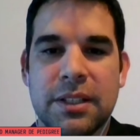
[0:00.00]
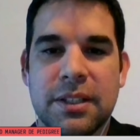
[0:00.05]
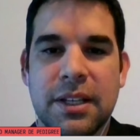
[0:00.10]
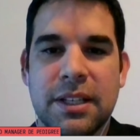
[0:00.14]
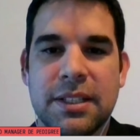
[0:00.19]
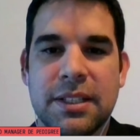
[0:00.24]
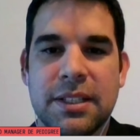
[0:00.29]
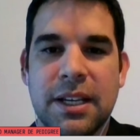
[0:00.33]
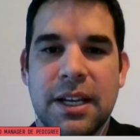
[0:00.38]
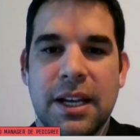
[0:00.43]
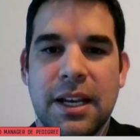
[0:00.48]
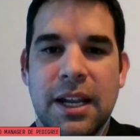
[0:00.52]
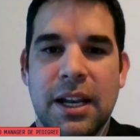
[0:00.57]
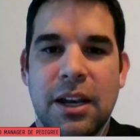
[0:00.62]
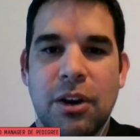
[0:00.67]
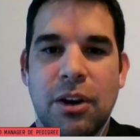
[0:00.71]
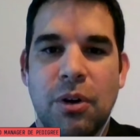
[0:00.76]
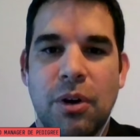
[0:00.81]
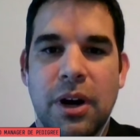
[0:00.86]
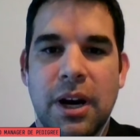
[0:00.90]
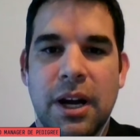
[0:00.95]
Ese es el
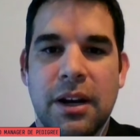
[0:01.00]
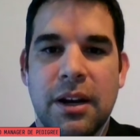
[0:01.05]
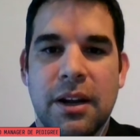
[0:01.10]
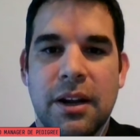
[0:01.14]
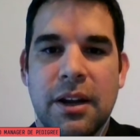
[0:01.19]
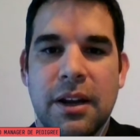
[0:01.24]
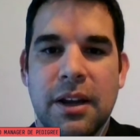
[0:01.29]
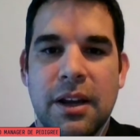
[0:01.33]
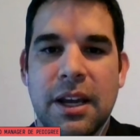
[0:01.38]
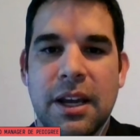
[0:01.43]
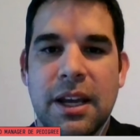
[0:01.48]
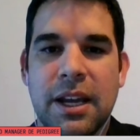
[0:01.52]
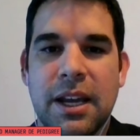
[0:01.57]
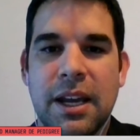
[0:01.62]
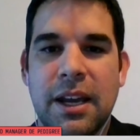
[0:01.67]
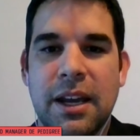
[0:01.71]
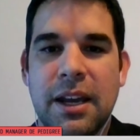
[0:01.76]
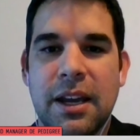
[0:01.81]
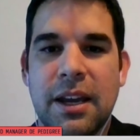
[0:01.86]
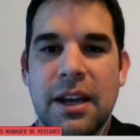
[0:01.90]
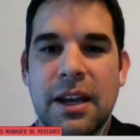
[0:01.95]
eslogan
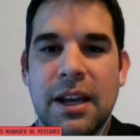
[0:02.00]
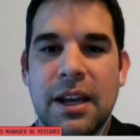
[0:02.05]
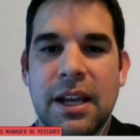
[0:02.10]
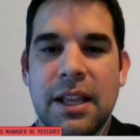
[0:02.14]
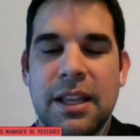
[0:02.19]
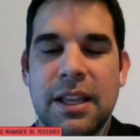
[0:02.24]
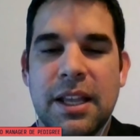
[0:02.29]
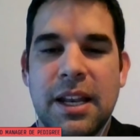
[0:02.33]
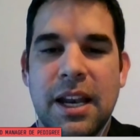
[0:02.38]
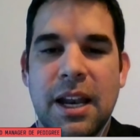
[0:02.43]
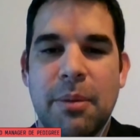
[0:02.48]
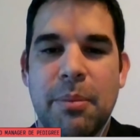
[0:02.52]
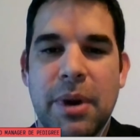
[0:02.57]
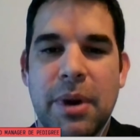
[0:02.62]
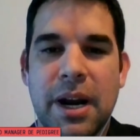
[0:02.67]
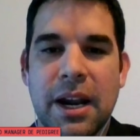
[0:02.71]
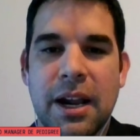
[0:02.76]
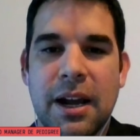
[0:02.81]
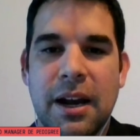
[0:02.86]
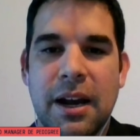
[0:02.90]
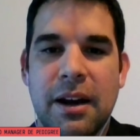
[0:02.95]
que, tiene la
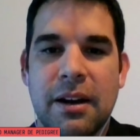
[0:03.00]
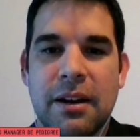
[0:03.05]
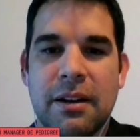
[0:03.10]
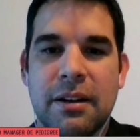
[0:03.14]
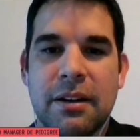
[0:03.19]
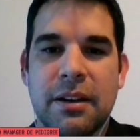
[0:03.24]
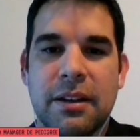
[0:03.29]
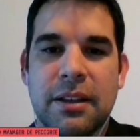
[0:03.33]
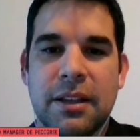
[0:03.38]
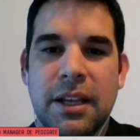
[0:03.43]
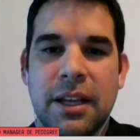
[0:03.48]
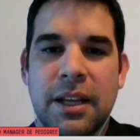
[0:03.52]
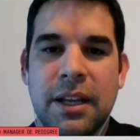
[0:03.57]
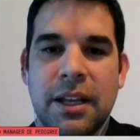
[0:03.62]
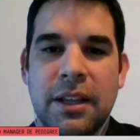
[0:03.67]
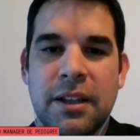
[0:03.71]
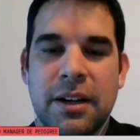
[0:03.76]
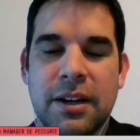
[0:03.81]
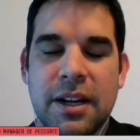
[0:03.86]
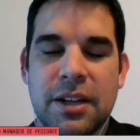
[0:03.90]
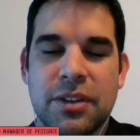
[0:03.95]
marca
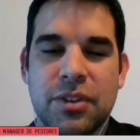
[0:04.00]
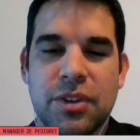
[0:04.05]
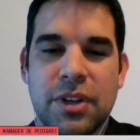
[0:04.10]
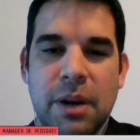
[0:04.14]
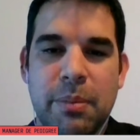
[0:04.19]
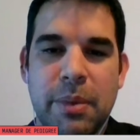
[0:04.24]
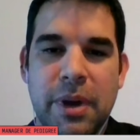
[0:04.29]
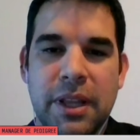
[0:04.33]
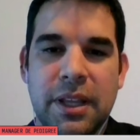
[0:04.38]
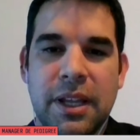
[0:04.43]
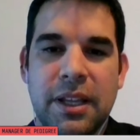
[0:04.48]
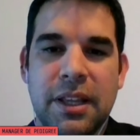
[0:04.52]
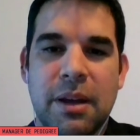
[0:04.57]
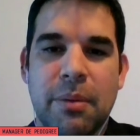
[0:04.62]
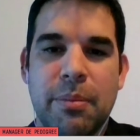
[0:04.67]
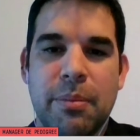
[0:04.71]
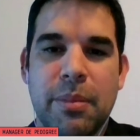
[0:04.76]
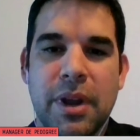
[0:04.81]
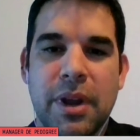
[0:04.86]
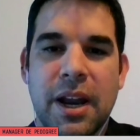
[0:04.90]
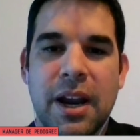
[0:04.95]
internacionalmente y
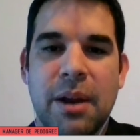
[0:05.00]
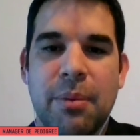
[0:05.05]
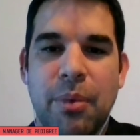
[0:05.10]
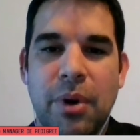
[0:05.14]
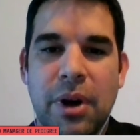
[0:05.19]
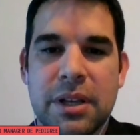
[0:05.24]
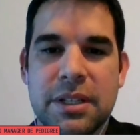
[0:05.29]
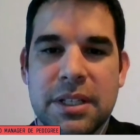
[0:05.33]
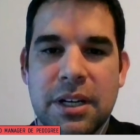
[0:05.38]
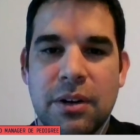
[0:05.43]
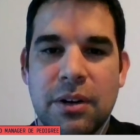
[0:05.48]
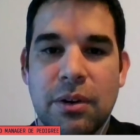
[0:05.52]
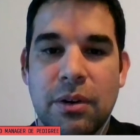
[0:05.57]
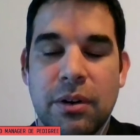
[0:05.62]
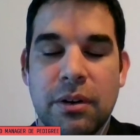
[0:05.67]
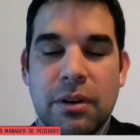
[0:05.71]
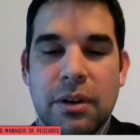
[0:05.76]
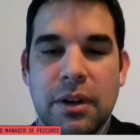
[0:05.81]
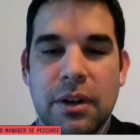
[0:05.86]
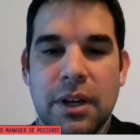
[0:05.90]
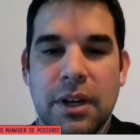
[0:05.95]
también queremos
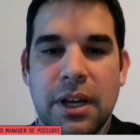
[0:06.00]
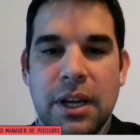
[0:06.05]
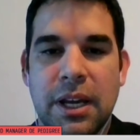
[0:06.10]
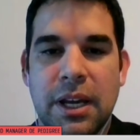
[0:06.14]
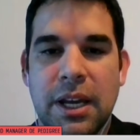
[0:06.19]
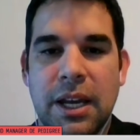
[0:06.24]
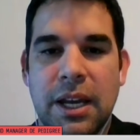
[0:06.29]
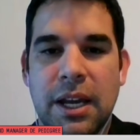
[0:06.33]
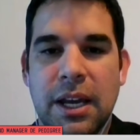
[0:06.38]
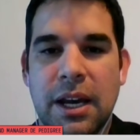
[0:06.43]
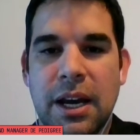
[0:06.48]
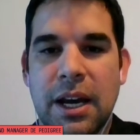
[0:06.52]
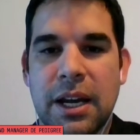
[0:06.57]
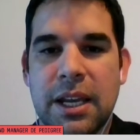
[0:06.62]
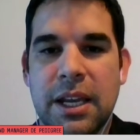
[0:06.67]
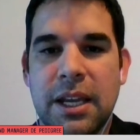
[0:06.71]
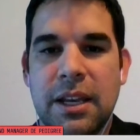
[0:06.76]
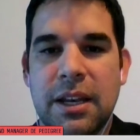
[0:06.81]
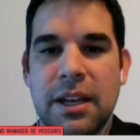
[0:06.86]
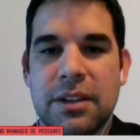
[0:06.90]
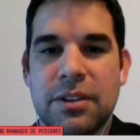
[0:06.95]
hacerlo eh,
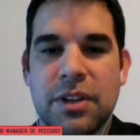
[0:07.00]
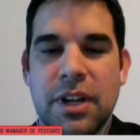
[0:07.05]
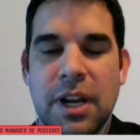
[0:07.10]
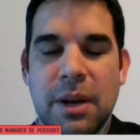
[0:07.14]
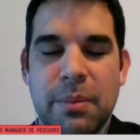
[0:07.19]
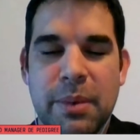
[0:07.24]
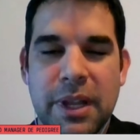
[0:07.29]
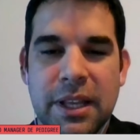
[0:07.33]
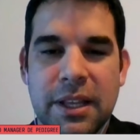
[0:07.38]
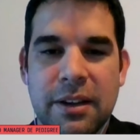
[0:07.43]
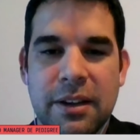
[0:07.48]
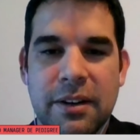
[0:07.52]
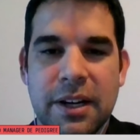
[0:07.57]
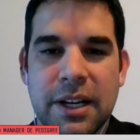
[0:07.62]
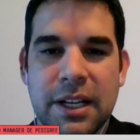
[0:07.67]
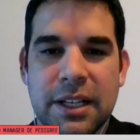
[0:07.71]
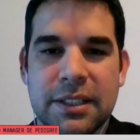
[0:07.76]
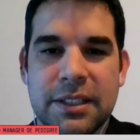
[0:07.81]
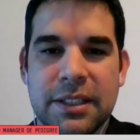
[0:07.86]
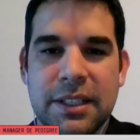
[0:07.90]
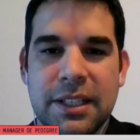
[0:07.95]
aquí nacionalmente,
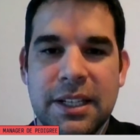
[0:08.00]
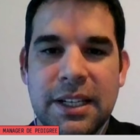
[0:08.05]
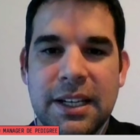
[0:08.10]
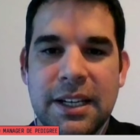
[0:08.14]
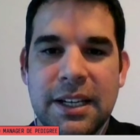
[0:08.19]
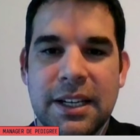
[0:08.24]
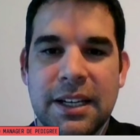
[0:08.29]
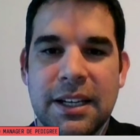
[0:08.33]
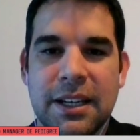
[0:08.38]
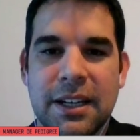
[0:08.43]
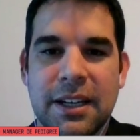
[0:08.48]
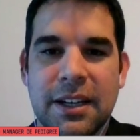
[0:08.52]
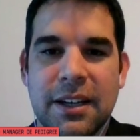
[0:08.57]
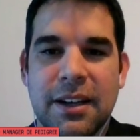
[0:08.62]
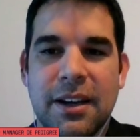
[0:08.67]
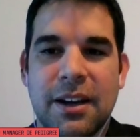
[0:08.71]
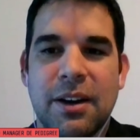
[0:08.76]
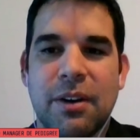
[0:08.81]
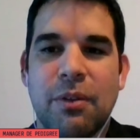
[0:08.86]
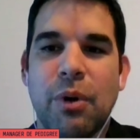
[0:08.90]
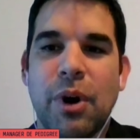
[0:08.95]
¿verdad? Así que
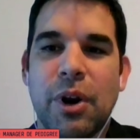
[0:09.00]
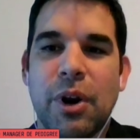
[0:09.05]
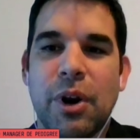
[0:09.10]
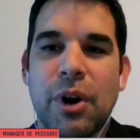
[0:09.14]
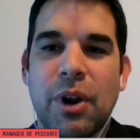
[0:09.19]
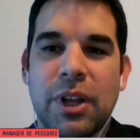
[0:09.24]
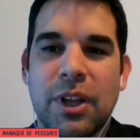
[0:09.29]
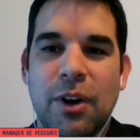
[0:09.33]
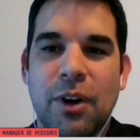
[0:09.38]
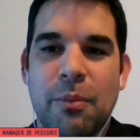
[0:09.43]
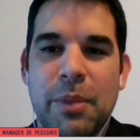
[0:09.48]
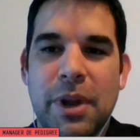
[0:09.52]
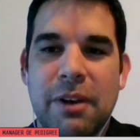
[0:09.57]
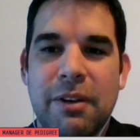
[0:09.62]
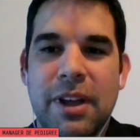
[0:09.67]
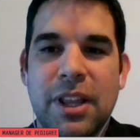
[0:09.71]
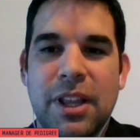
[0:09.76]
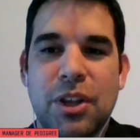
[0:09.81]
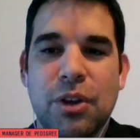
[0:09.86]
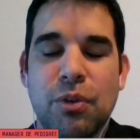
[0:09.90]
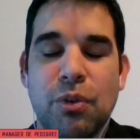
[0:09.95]
bueno, este
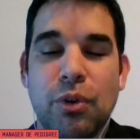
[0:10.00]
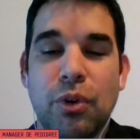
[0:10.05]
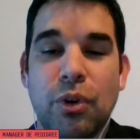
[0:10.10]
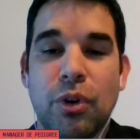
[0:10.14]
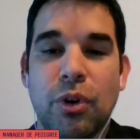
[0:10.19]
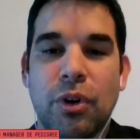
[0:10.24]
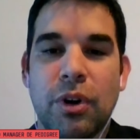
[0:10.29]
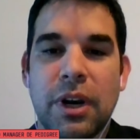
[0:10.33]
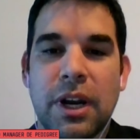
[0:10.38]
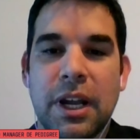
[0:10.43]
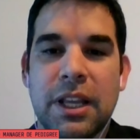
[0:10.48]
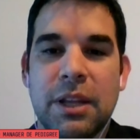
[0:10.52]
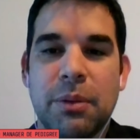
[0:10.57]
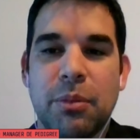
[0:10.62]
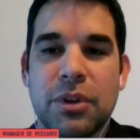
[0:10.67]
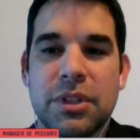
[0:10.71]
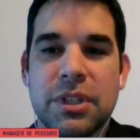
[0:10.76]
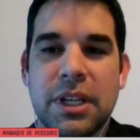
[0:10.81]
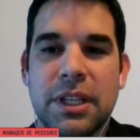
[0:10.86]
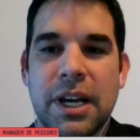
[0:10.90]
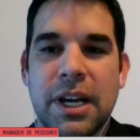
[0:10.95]
2021
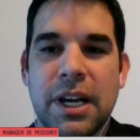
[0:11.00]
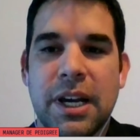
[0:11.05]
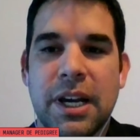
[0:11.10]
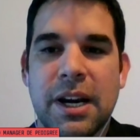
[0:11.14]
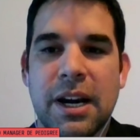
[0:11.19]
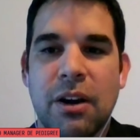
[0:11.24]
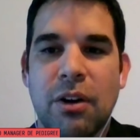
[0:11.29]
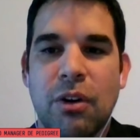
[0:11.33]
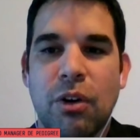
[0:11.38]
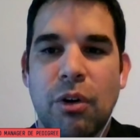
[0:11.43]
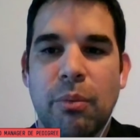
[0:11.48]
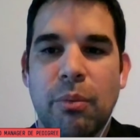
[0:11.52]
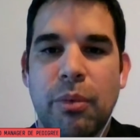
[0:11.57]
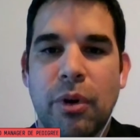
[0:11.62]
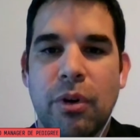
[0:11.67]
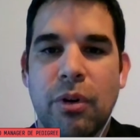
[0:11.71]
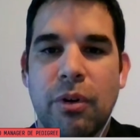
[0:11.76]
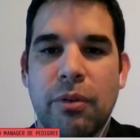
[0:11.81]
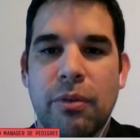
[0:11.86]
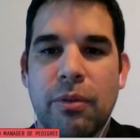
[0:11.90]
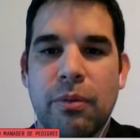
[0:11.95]
lastimosamente arrancó un
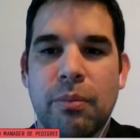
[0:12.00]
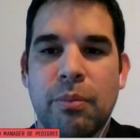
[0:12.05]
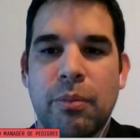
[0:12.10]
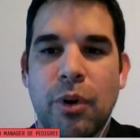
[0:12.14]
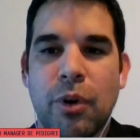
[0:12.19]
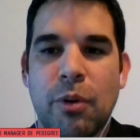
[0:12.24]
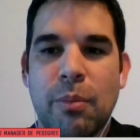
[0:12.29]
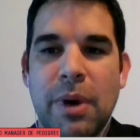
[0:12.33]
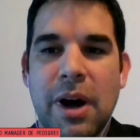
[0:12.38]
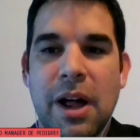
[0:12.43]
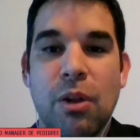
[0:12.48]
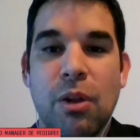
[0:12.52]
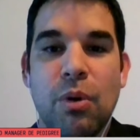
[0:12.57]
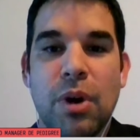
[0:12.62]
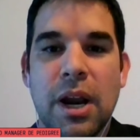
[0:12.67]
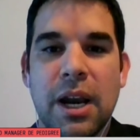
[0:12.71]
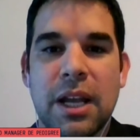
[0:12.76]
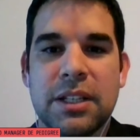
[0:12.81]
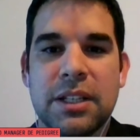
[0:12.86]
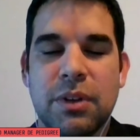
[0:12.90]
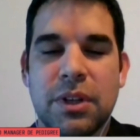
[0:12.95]
poco, un poco más dura la